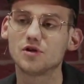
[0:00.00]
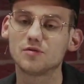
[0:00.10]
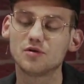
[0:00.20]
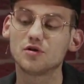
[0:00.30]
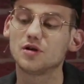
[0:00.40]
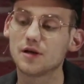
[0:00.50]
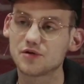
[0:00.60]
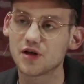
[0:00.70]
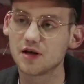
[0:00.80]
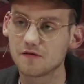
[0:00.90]
żebyś nie
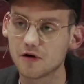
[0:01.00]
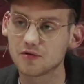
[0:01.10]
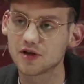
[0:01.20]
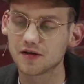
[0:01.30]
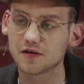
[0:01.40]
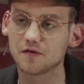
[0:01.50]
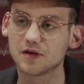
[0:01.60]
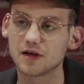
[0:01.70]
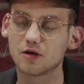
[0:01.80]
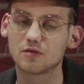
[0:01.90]
przerywał przez
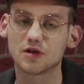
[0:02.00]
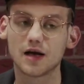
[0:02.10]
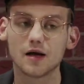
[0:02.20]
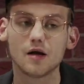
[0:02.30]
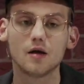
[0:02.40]
chwilę, dobrze?